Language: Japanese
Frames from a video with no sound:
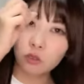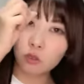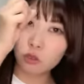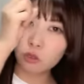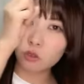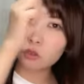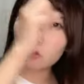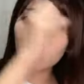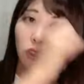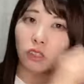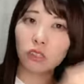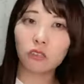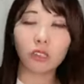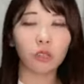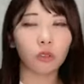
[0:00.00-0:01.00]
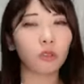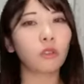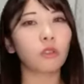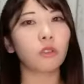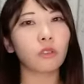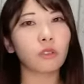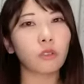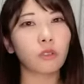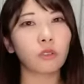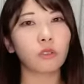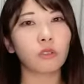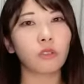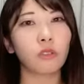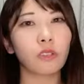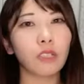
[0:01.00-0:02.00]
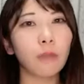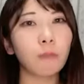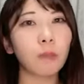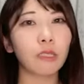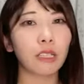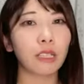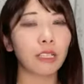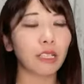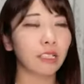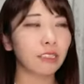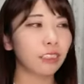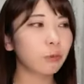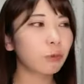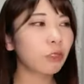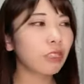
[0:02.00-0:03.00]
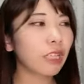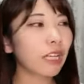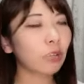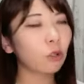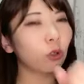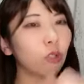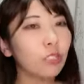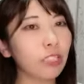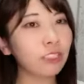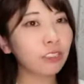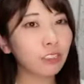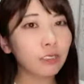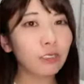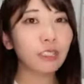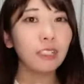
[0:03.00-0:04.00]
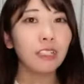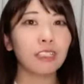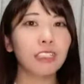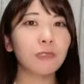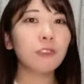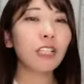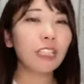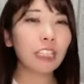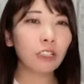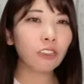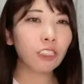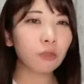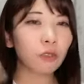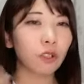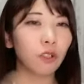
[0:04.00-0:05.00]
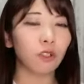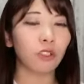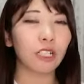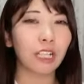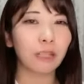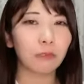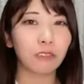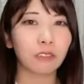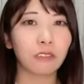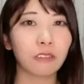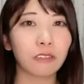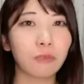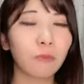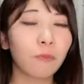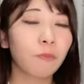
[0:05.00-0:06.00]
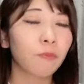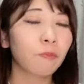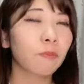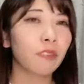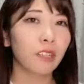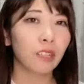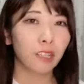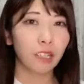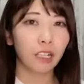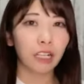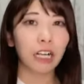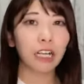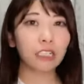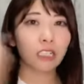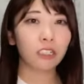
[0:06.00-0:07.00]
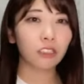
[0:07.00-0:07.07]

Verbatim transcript: そうそうしてるけどそうそうやっぱね自分がこう行く自分が楽しむ方のライブ観